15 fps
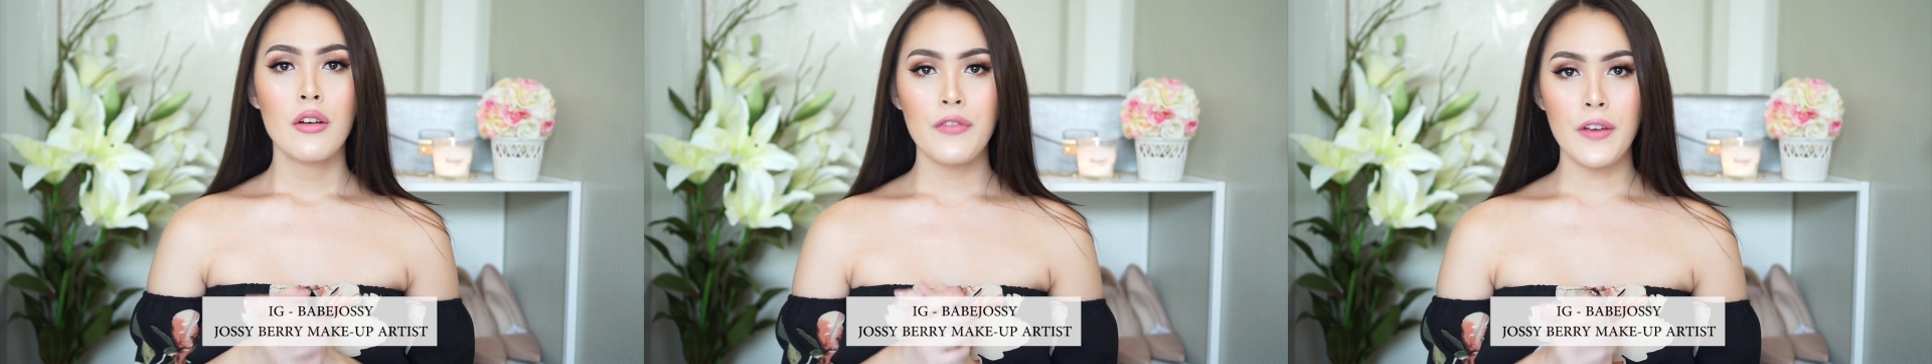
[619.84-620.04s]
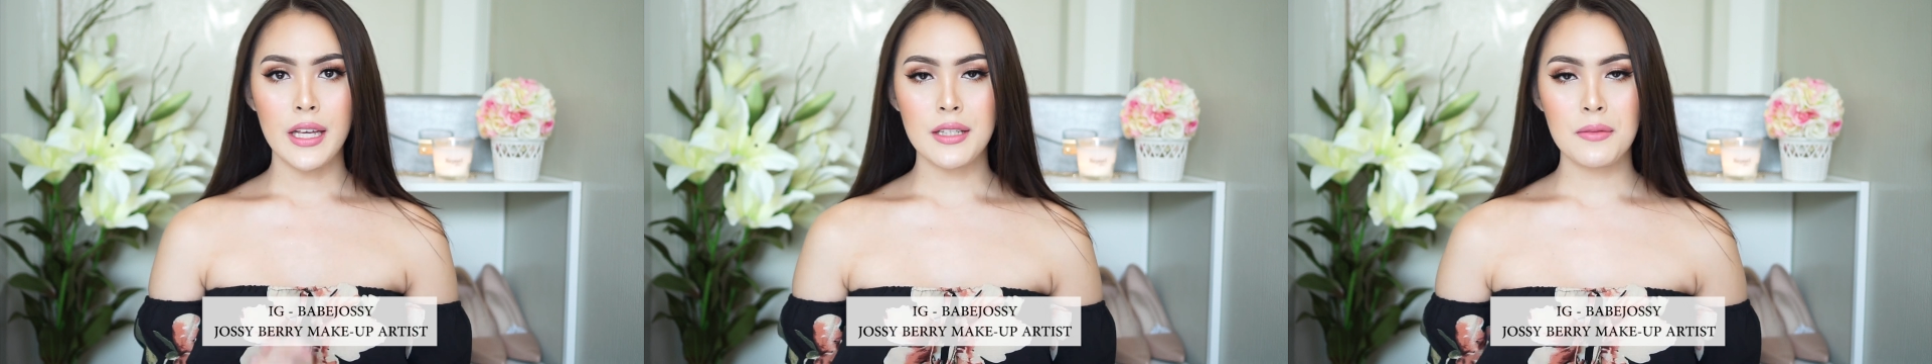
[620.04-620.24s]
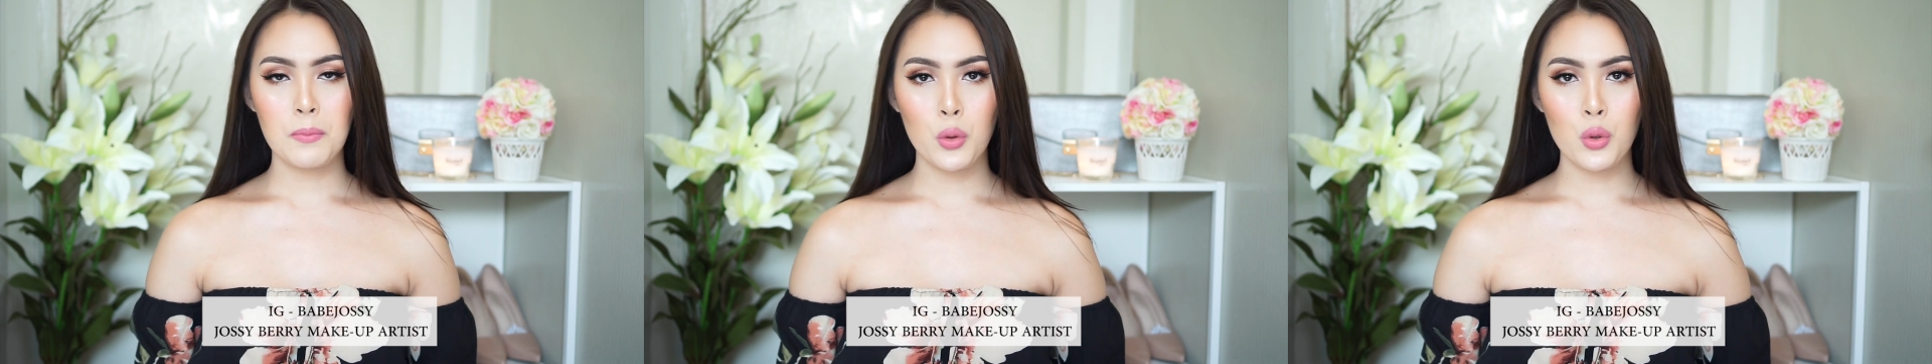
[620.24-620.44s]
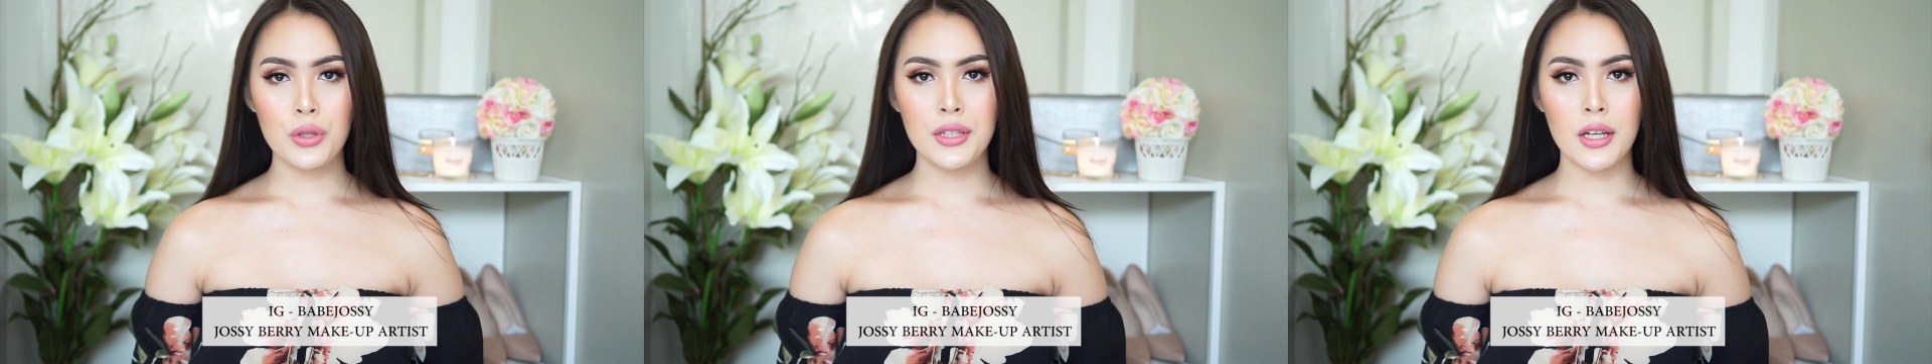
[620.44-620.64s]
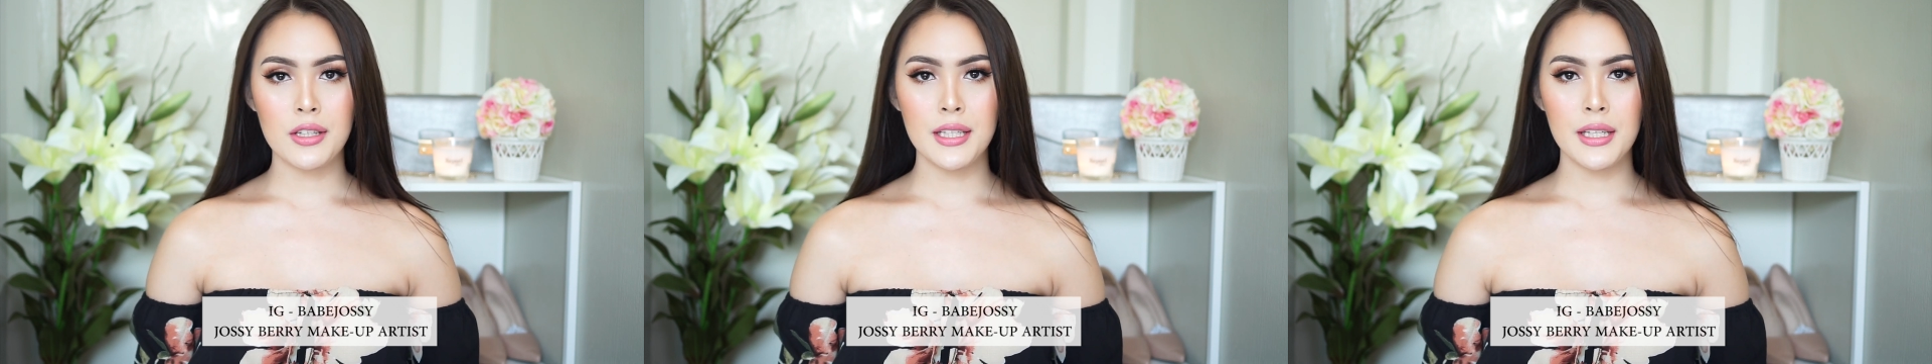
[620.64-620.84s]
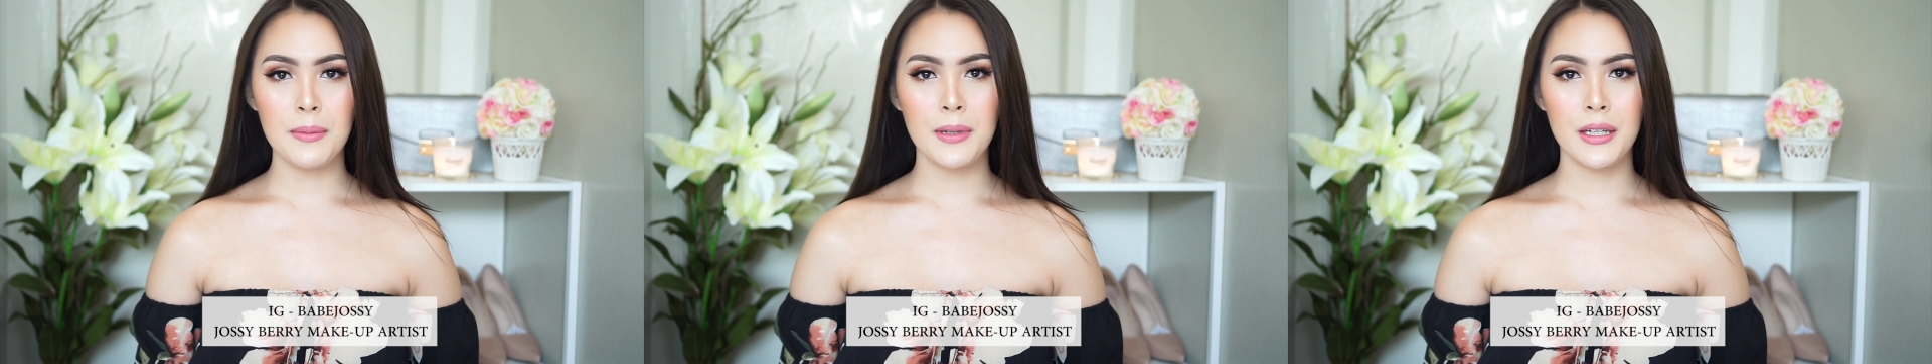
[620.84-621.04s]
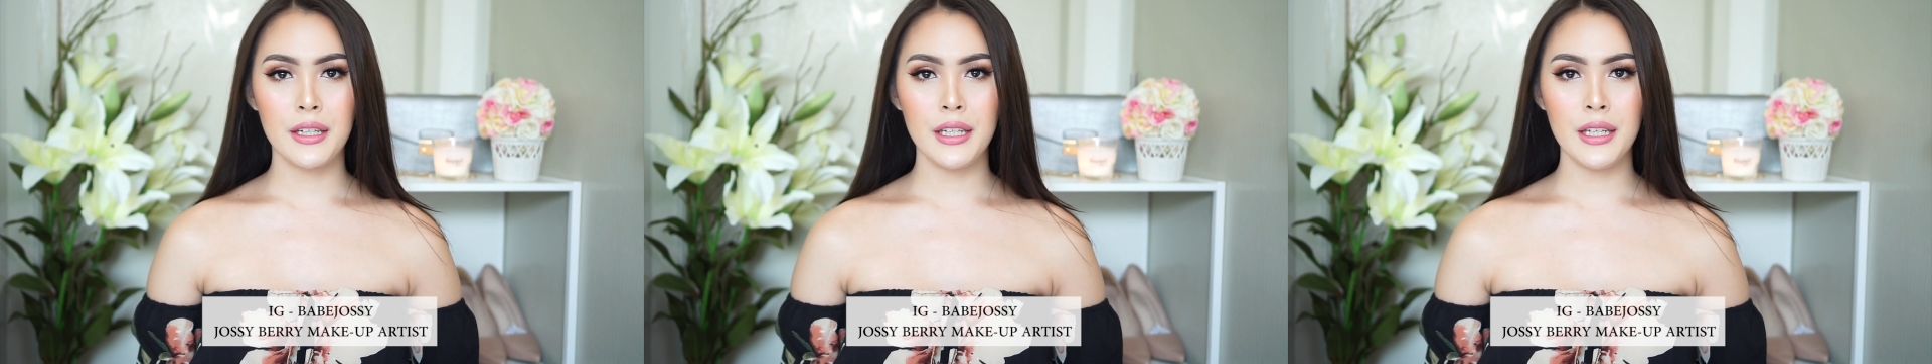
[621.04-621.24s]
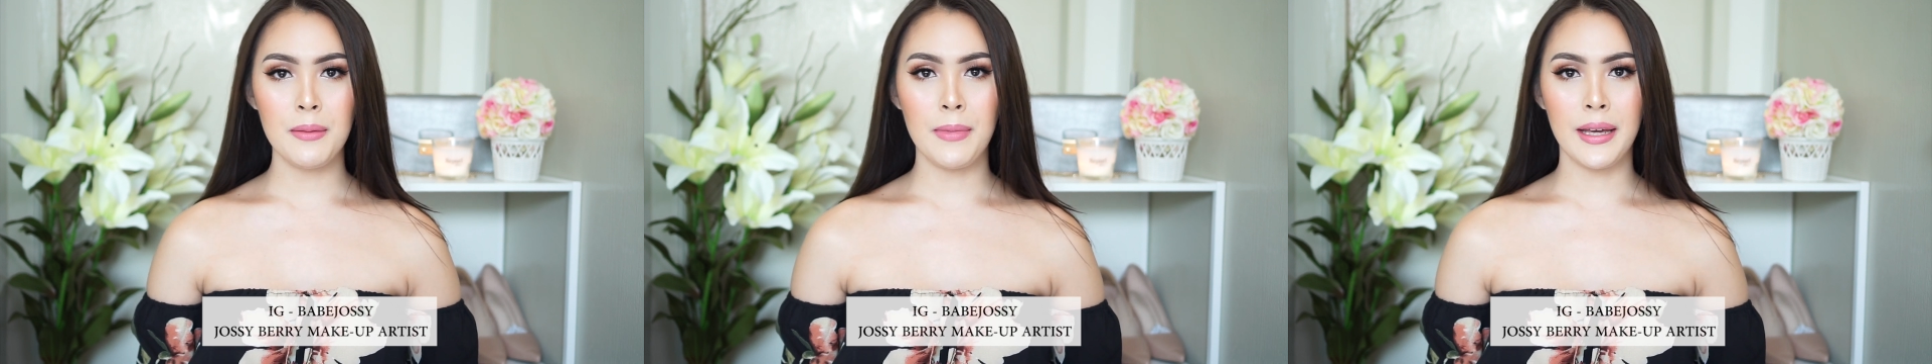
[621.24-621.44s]
Facebook Jossy
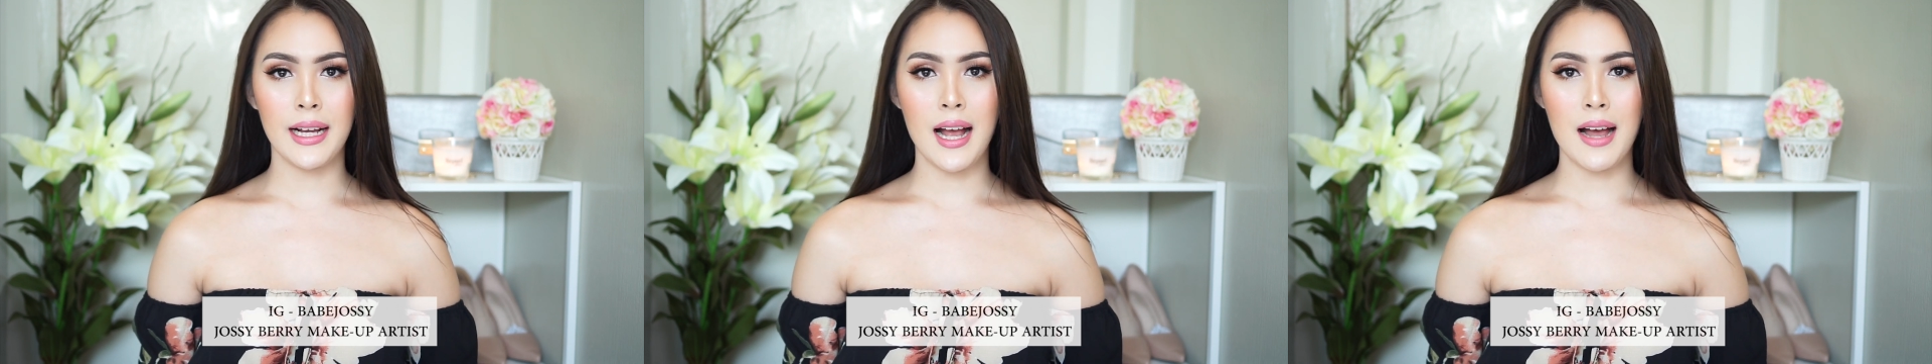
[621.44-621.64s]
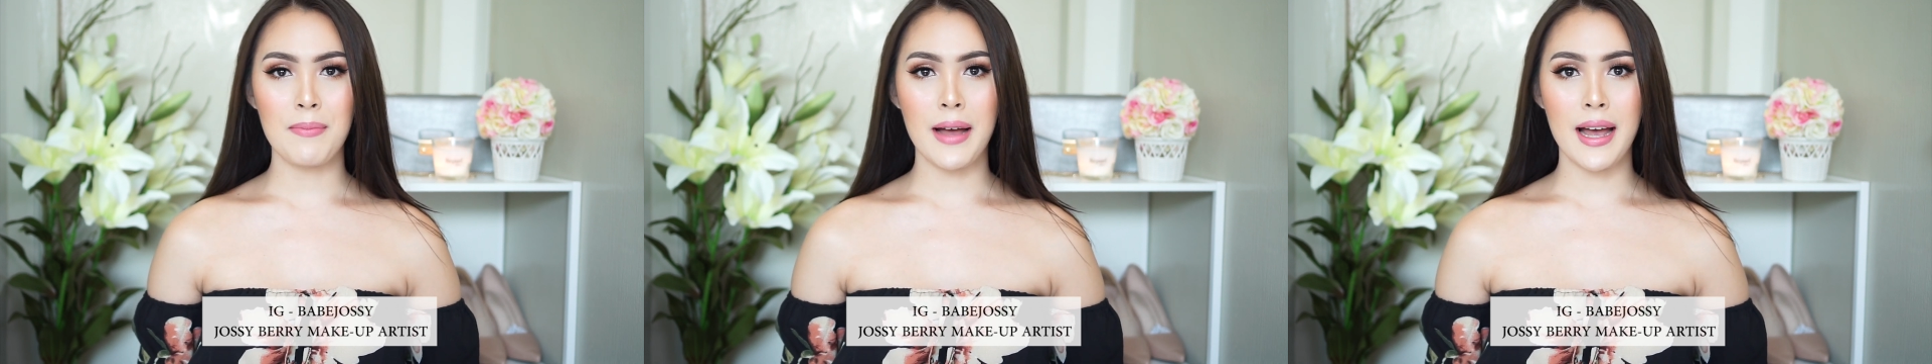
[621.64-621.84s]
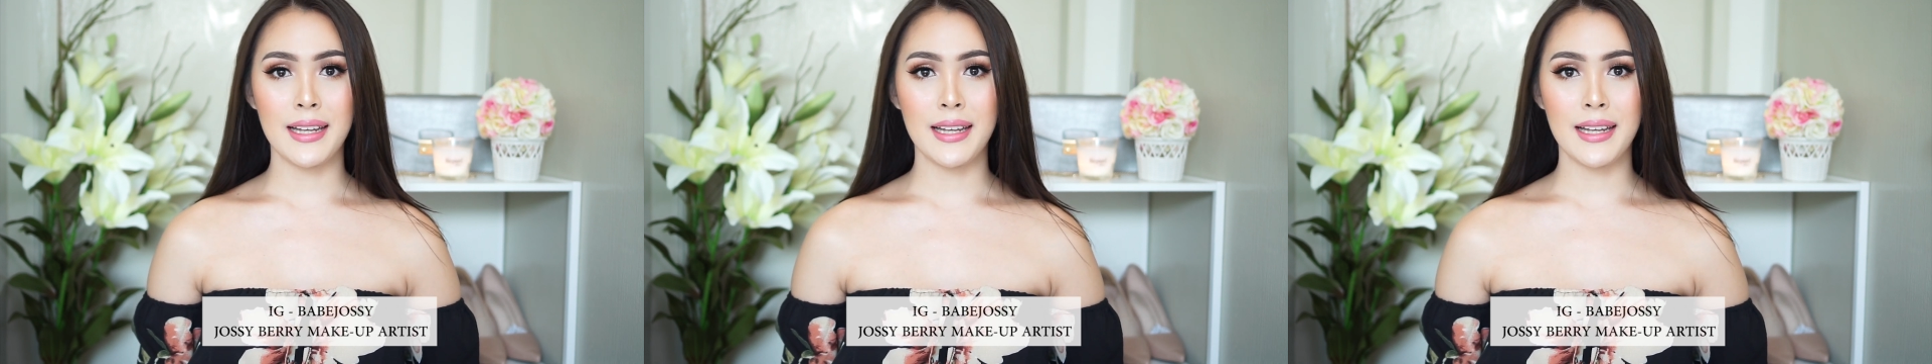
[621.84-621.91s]
Berry Makeup